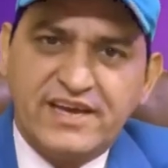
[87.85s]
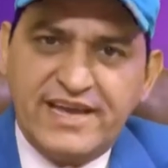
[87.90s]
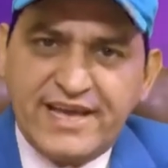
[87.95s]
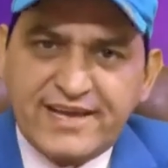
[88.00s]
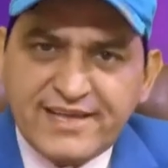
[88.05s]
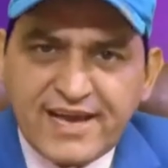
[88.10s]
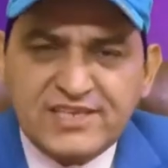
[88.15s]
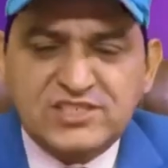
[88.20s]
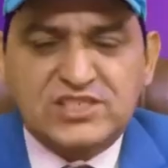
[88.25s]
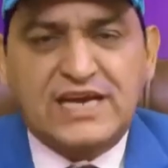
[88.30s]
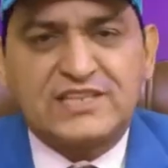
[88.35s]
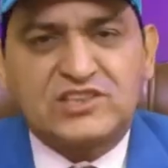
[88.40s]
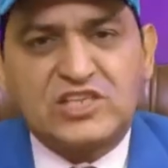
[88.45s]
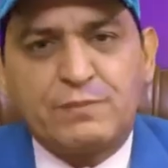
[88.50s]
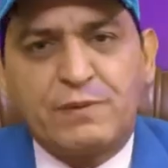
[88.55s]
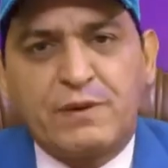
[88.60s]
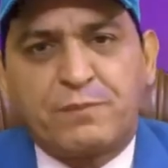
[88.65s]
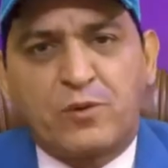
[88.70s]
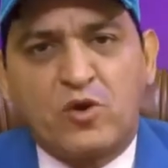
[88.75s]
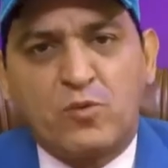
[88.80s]
एक एक
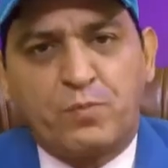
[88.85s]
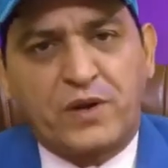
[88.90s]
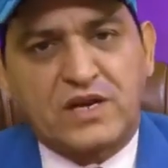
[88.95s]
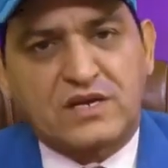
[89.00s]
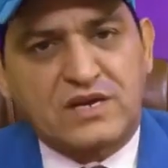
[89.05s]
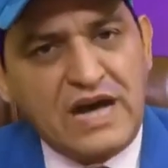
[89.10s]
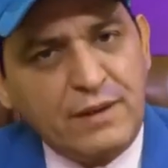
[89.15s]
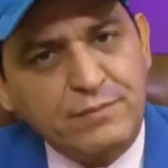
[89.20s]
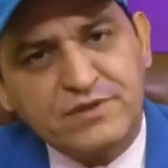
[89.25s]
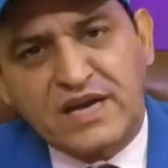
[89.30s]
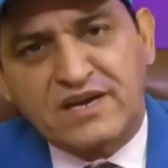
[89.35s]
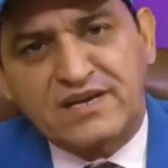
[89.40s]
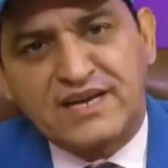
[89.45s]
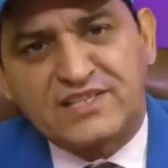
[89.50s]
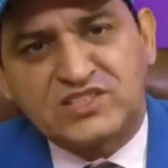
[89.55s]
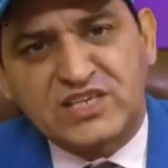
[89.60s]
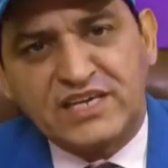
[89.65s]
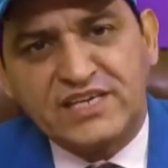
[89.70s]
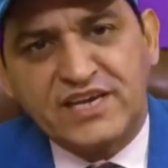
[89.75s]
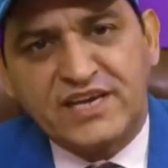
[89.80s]
साथी पे प्रॉपर काम
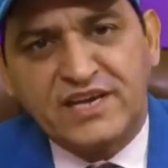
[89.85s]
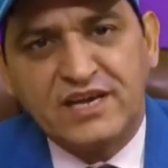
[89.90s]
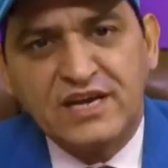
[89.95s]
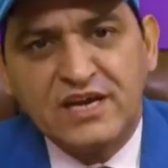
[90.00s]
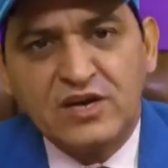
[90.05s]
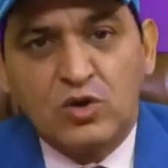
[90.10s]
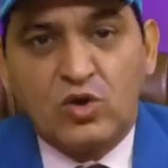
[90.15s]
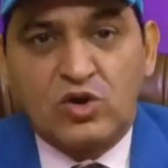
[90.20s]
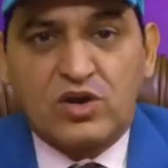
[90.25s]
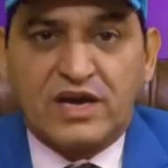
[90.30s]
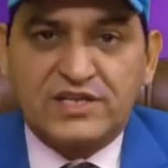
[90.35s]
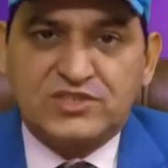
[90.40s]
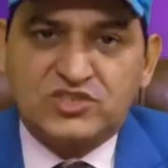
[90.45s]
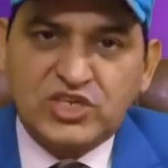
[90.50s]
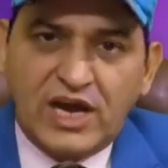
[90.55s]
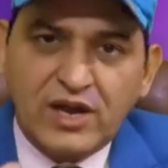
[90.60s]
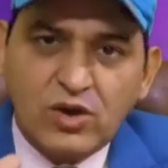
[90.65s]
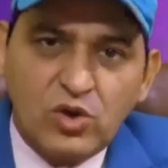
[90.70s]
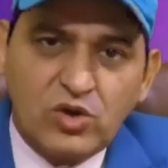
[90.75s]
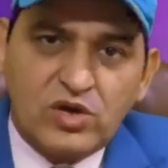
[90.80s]
करना चाहिए और
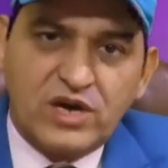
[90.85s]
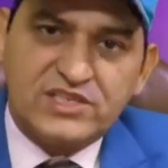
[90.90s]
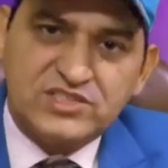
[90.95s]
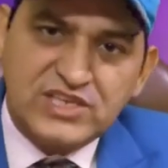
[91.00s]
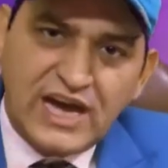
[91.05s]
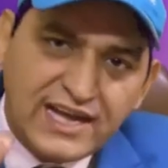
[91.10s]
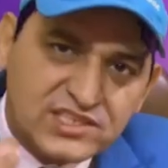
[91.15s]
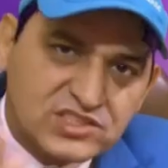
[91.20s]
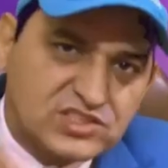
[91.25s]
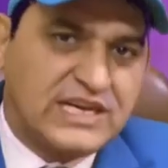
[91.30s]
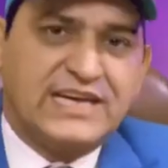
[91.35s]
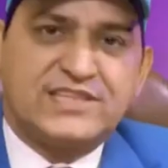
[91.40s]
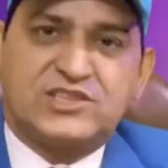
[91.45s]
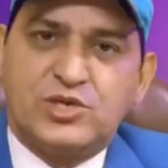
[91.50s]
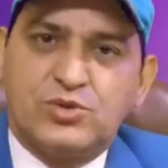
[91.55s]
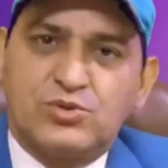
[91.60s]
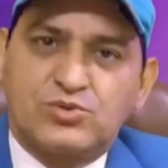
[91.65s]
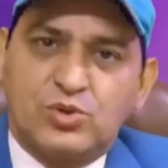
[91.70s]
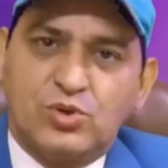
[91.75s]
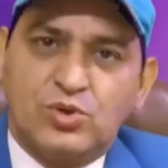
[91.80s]
हजारों हजार
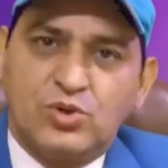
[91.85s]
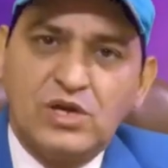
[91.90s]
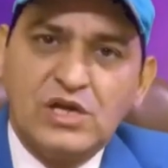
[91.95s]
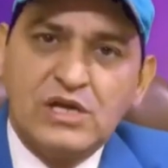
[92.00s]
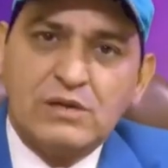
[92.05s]
साथियों को